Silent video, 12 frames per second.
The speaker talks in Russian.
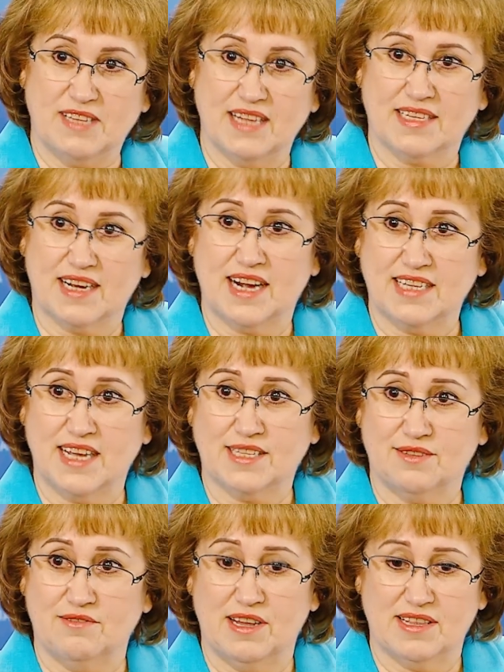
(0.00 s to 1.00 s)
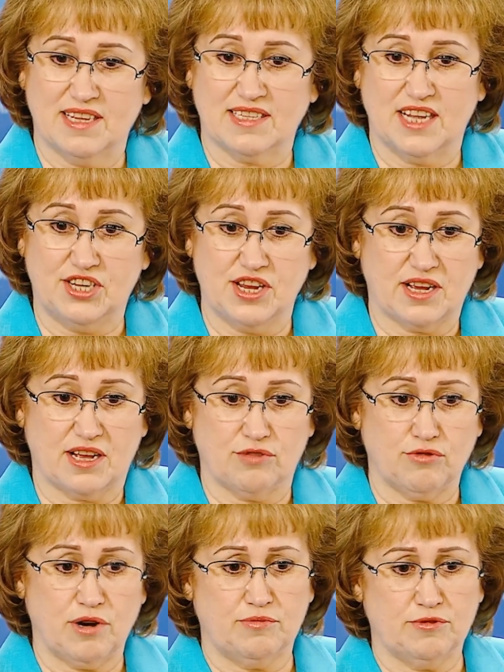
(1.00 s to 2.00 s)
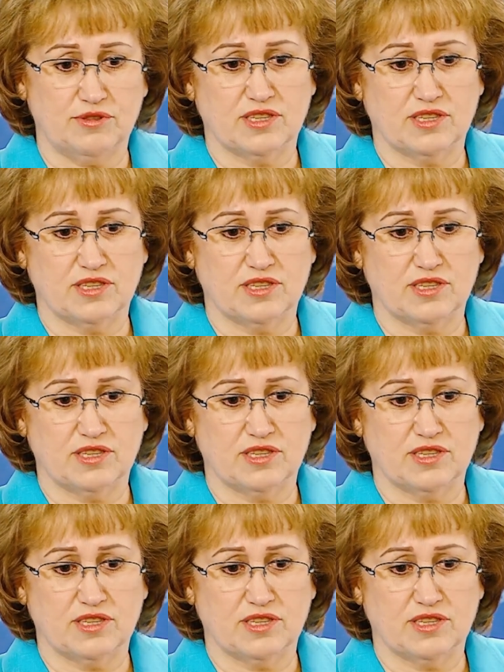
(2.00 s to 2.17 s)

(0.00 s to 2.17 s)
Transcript: сельскохозяйственного назначения, которые будут